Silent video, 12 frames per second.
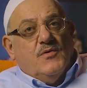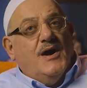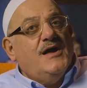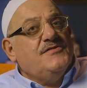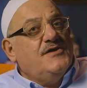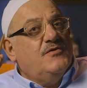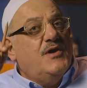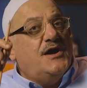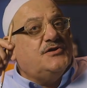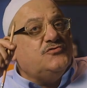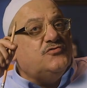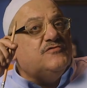وهذا
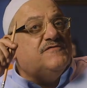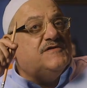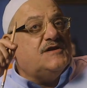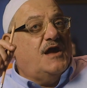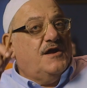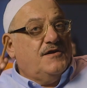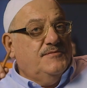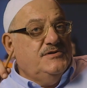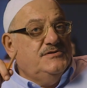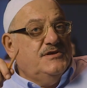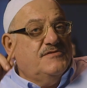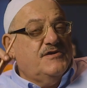وارد في العربيه